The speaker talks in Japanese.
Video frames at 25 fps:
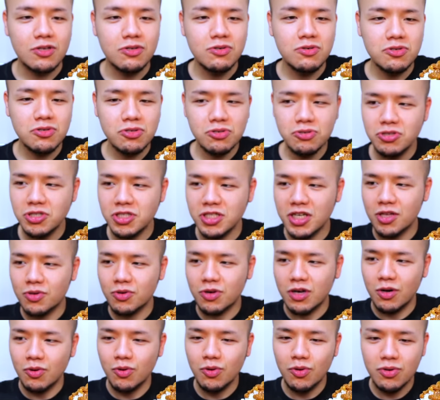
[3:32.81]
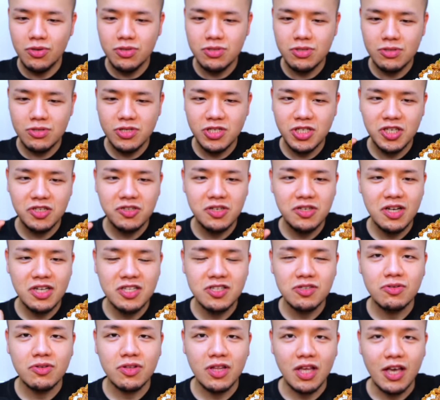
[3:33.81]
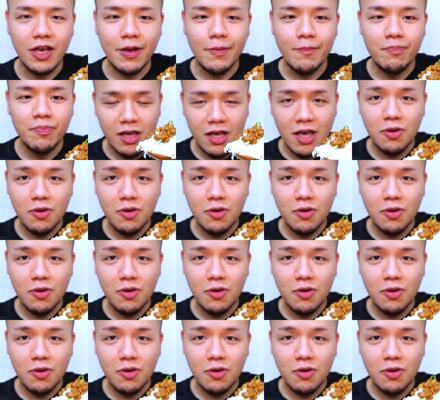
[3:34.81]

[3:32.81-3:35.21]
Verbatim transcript: 吸収したりとか放出してくれるらしくて